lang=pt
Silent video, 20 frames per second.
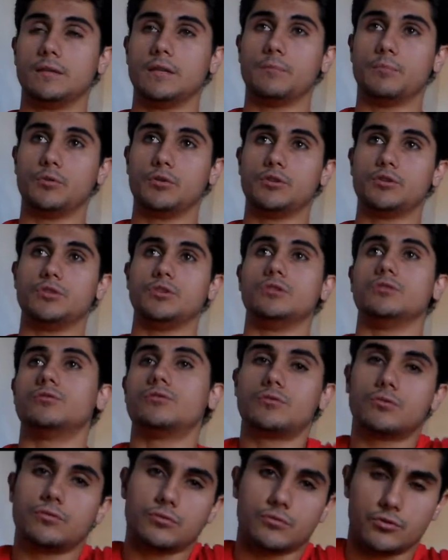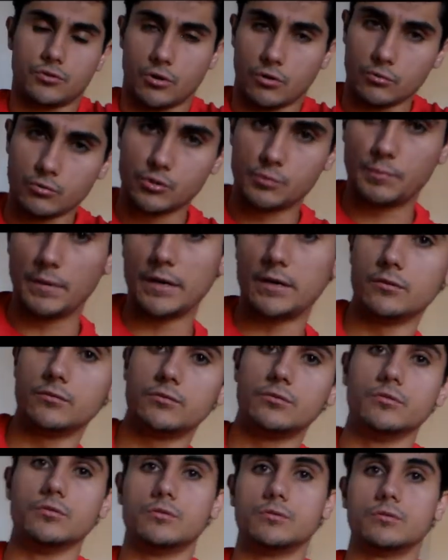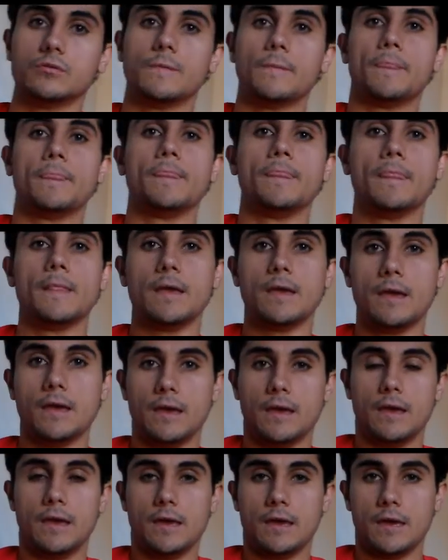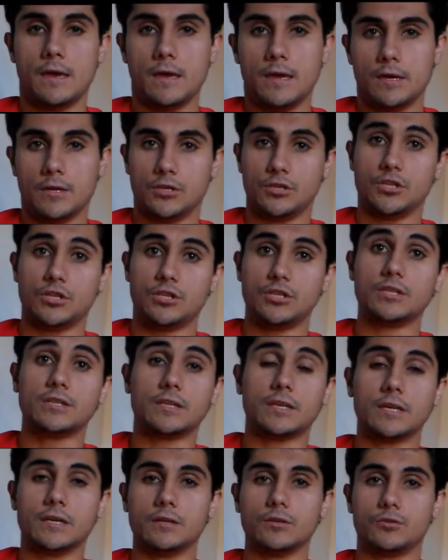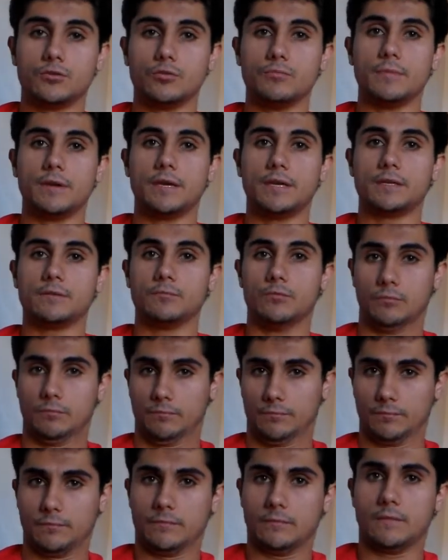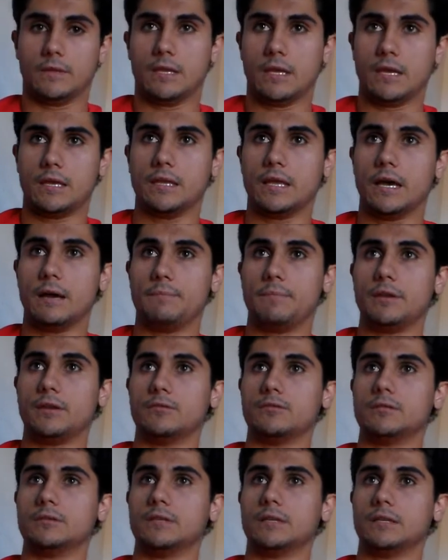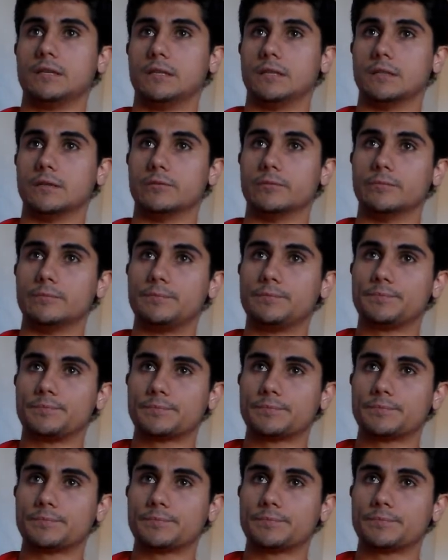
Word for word: depois disso. Só os períodos de descanso mesmo né, na periodização.